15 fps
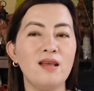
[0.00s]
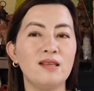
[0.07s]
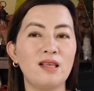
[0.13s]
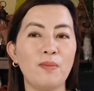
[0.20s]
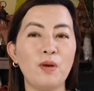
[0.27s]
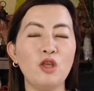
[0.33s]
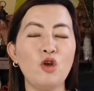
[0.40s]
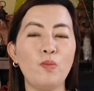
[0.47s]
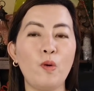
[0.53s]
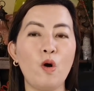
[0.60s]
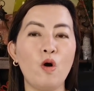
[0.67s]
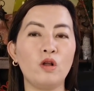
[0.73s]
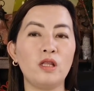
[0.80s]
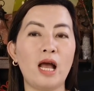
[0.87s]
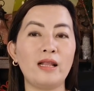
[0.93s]
Sabihin nyo
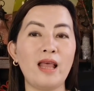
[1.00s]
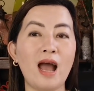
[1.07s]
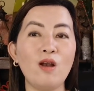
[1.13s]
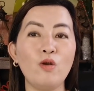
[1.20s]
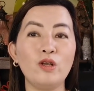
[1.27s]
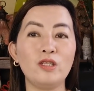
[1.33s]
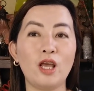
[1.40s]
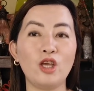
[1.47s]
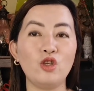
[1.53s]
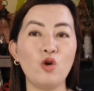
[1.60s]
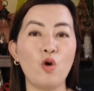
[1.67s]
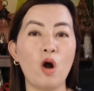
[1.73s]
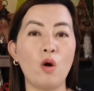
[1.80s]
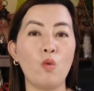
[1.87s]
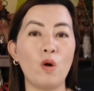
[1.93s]
po, dadaloy sa
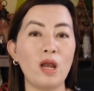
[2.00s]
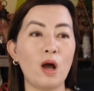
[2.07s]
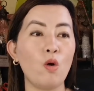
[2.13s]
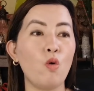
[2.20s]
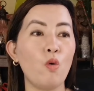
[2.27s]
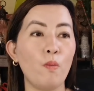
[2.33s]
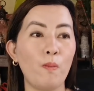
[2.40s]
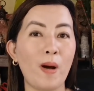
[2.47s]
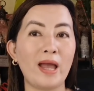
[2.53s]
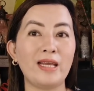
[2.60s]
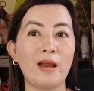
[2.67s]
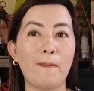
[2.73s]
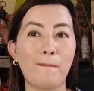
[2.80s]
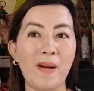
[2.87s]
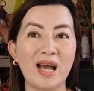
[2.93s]
inyo ang walang
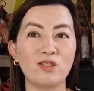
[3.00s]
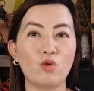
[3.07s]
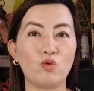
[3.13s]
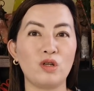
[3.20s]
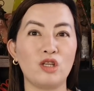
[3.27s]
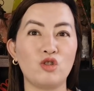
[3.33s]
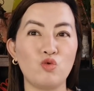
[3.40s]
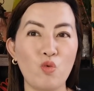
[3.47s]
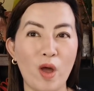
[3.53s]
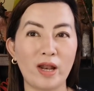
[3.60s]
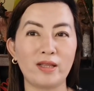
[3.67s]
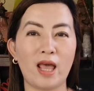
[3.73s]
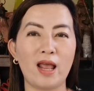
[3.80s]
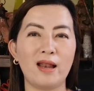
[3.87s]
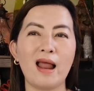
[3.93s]
humpay ng pasok ng
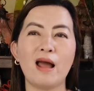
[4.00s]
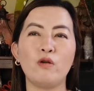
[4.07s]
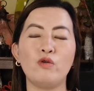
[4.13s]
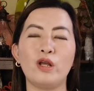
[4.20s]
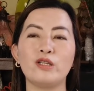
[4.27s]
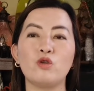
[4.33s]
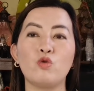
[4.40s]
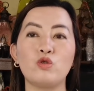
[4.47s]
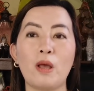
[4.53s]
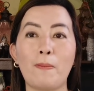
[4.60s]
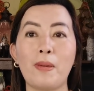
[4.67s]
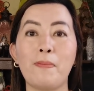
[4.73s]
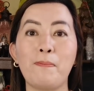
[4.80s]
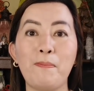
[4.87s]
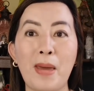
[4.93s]
swerte lalo na sa
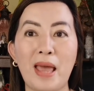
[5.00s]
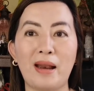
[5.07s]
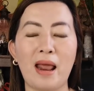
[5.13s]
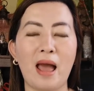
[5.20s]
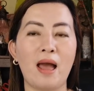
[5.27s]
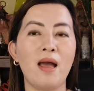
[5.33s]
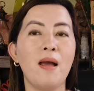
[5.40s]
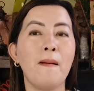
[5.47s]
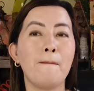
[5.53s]
usapin pera.